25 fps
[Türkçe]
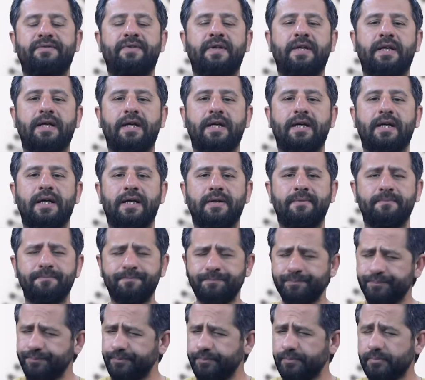fiiller.
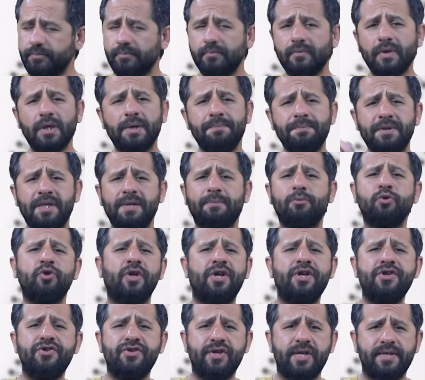Bir de
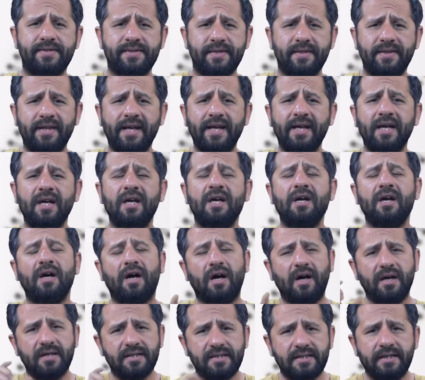bunların içerisinde
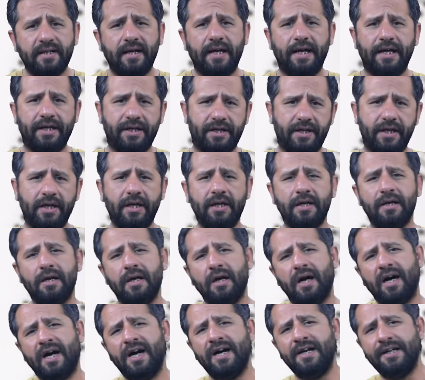ası eki
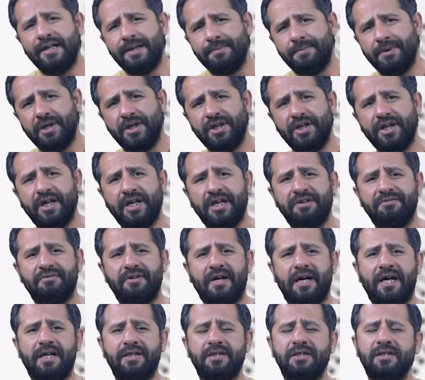ayrı bir yeri
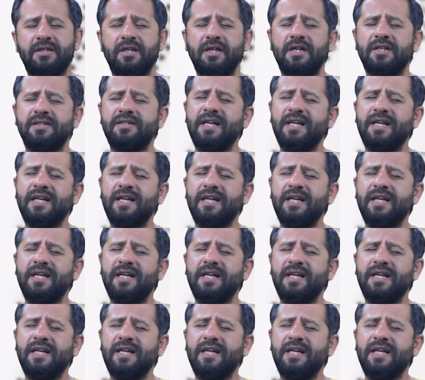vardır.